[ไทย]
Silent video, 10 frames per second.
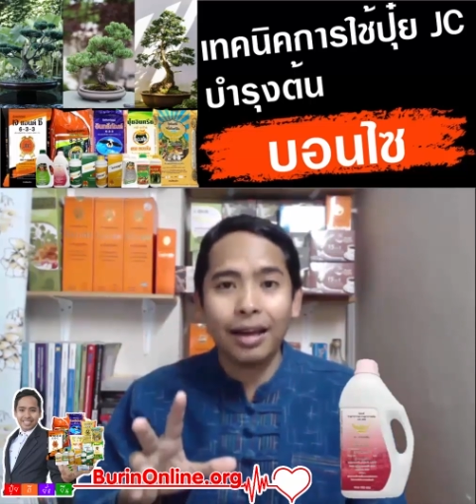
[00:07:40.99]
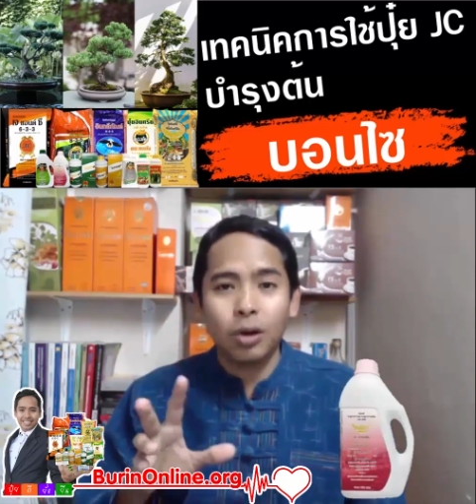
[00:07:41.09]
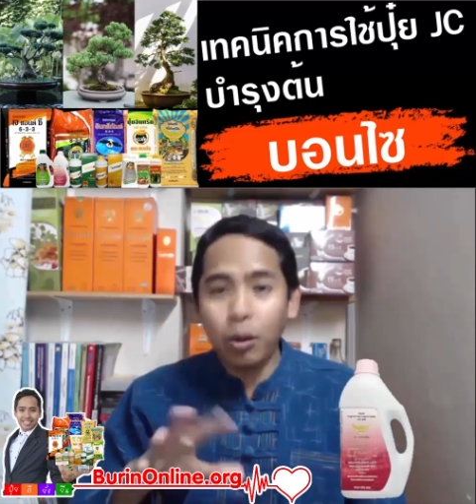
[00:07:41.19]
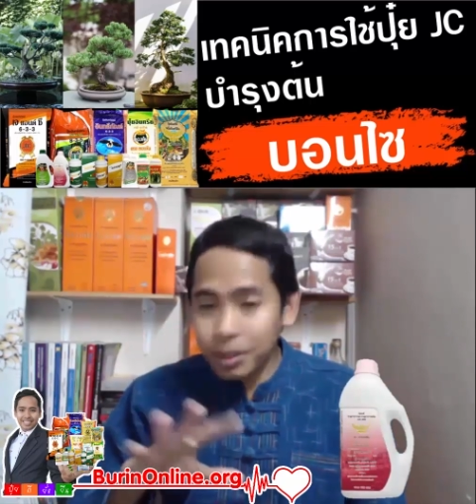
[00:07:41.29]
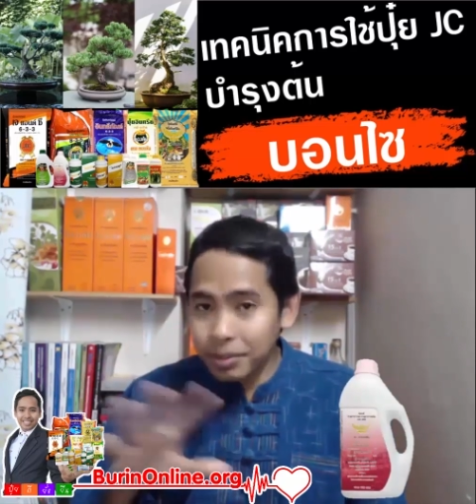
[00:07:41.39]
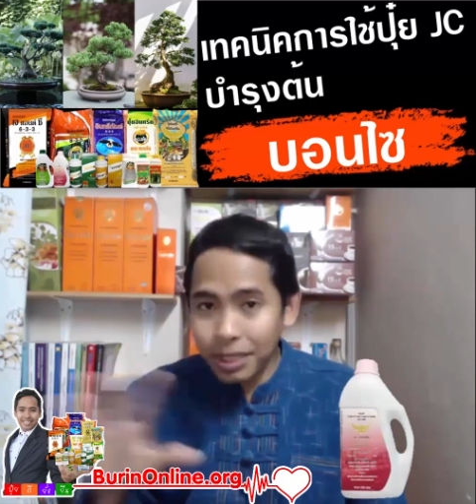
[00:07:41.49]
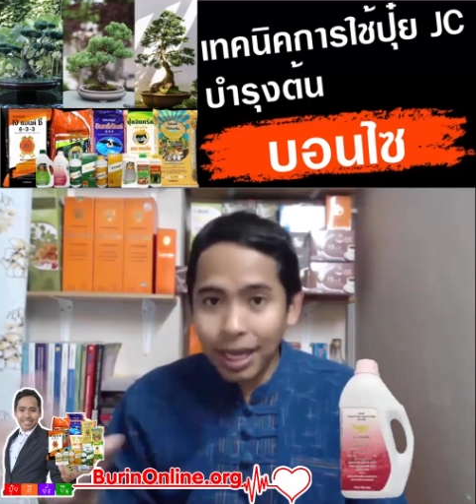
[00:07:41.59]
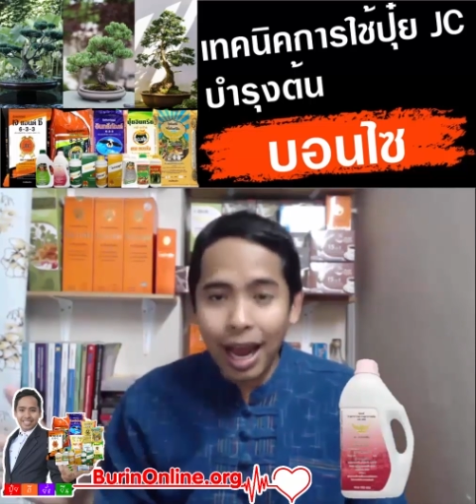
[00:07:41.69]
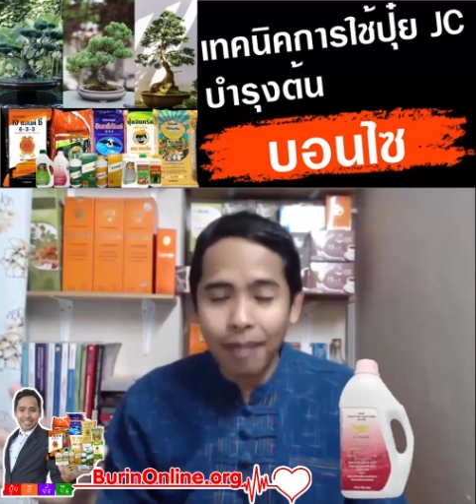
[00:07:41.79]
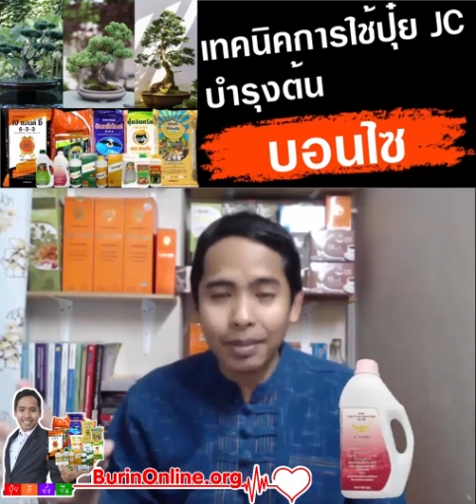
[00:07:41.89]
ครบ 14
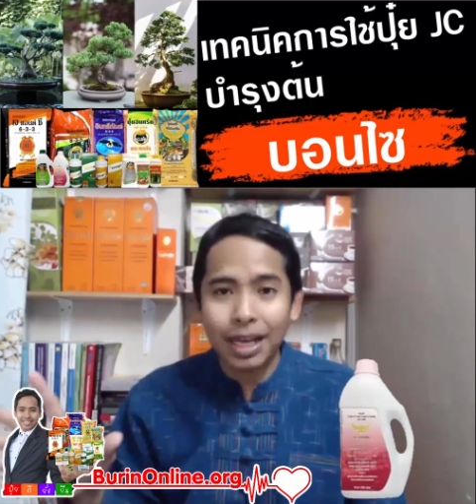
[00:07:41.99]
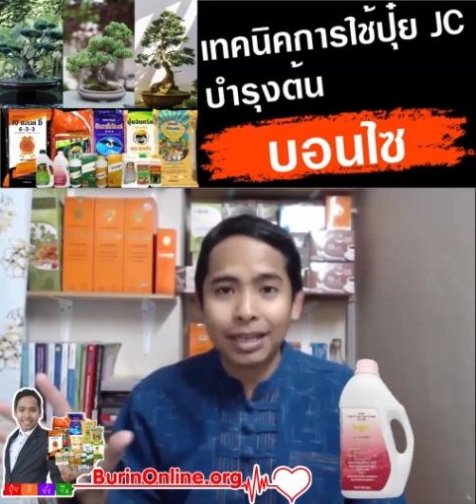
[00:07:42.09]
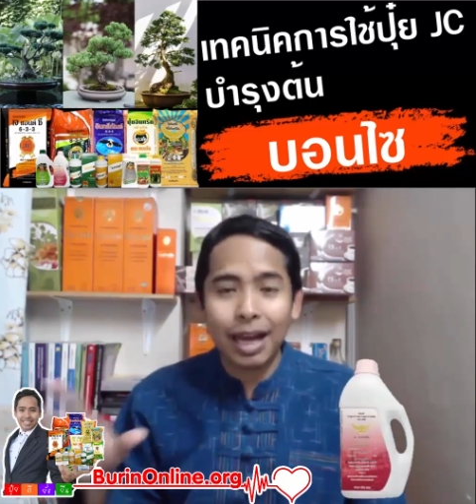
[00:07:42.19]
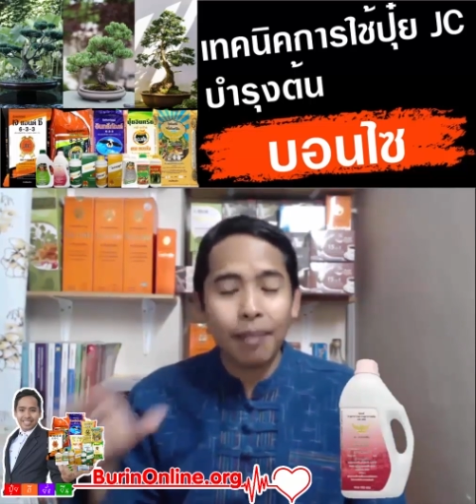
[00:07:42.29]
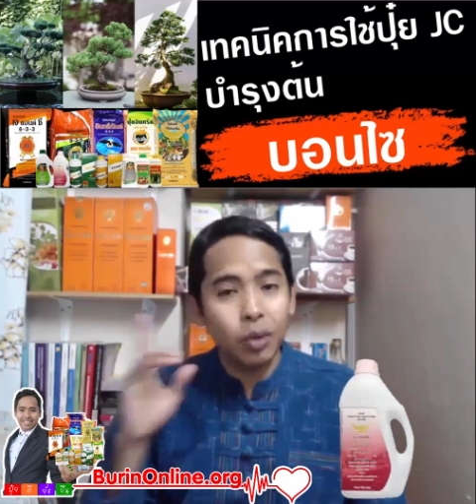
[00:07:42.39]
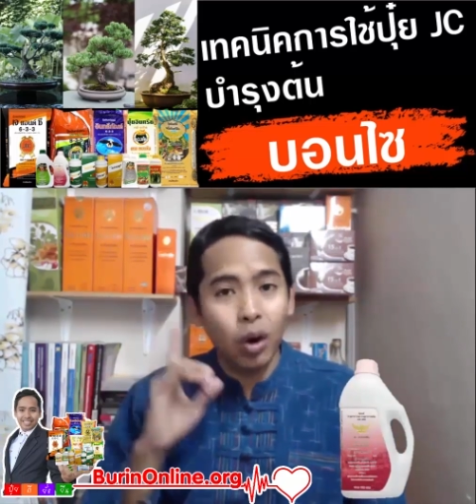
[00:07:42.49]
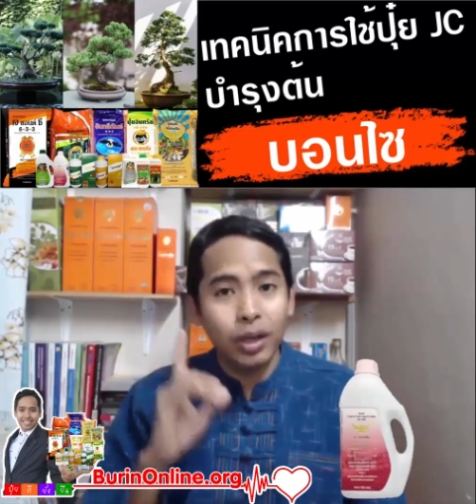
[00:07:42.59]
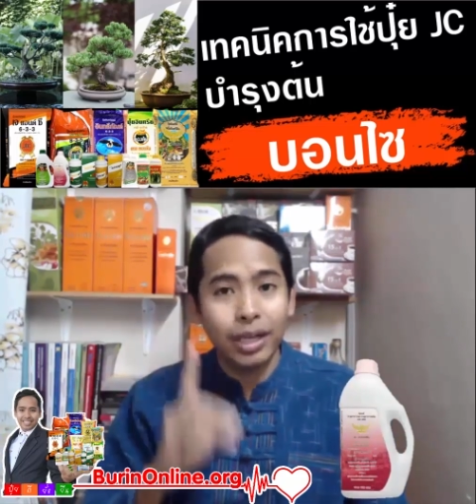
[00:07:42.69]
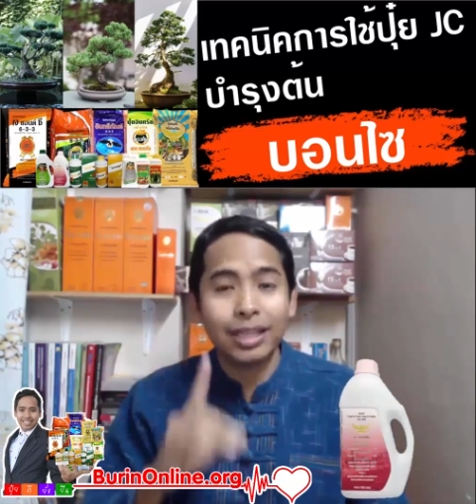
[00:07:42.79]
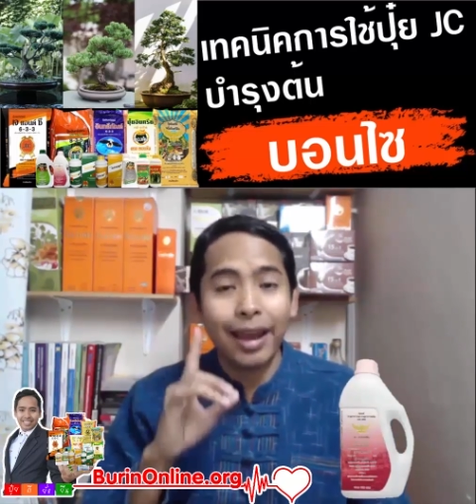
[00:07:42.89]
ธาตุอาหารเหมือนกันครับ โดย
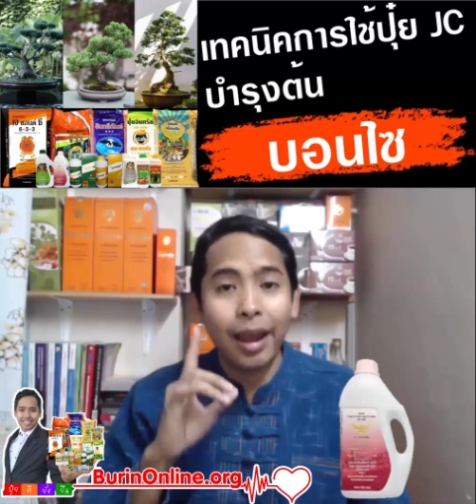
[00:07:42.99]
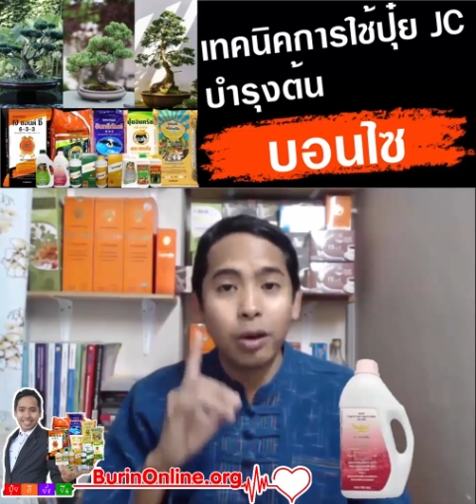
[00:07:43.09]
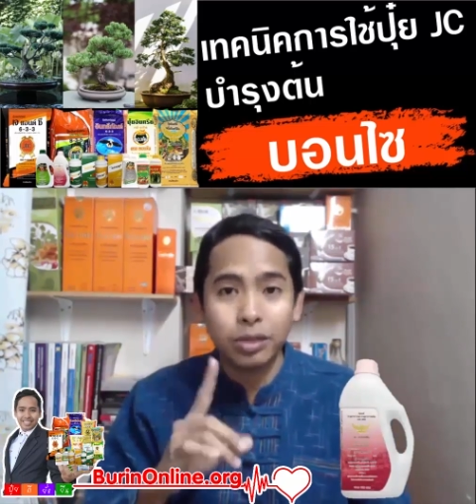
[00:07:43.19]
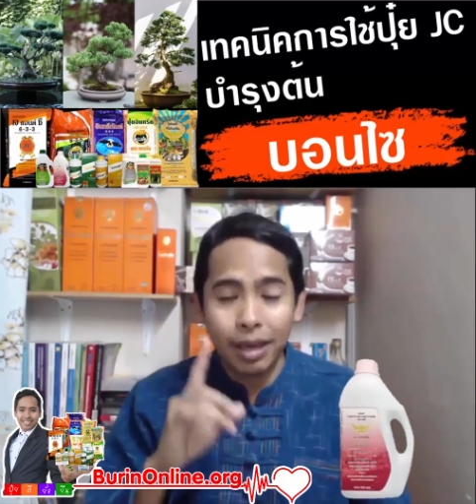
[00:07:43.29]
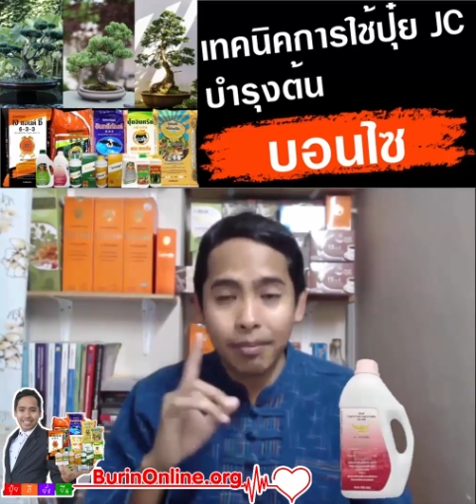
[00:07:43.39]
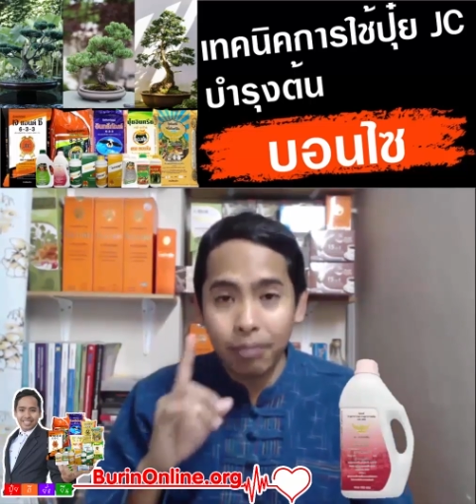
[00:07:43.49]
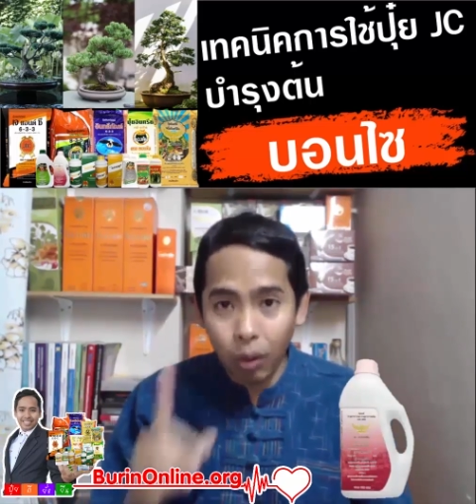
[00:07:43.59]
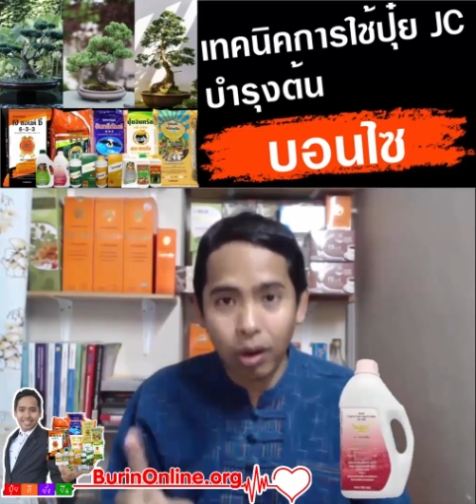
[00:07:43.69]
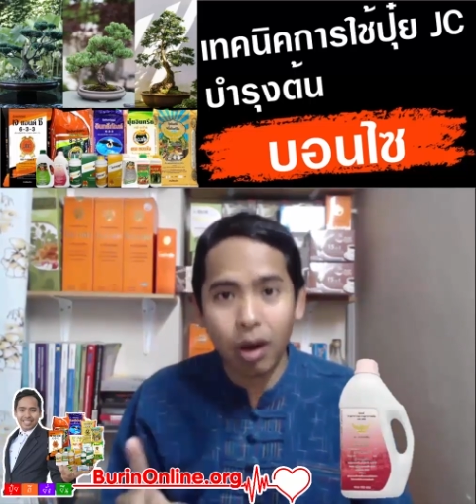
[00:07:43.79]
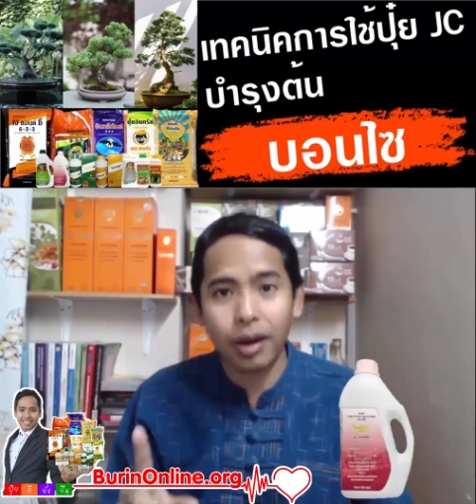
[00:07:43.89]
เน้นแคลเซียมโบ
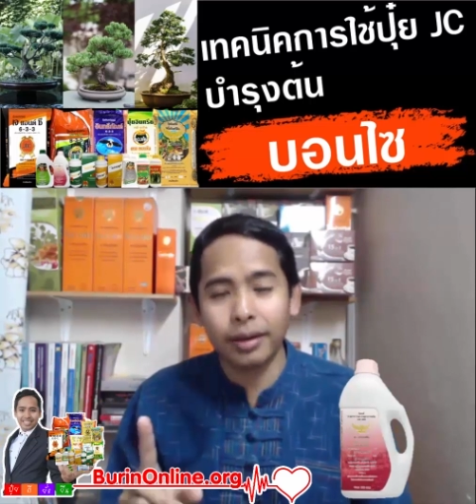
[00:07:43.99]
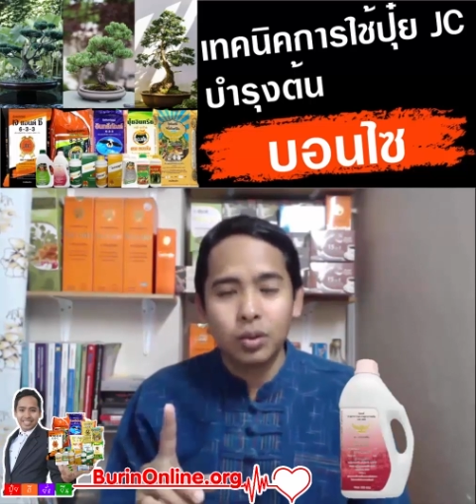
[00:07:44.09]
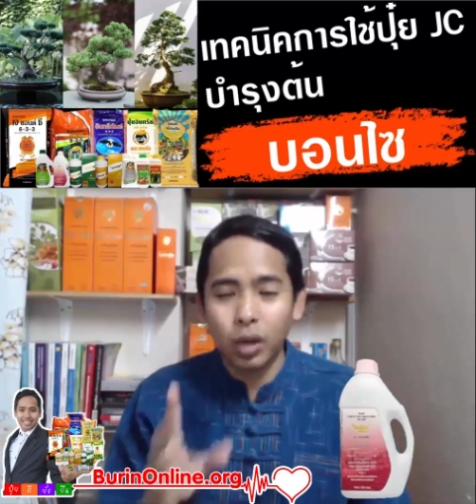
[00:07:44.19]
รอน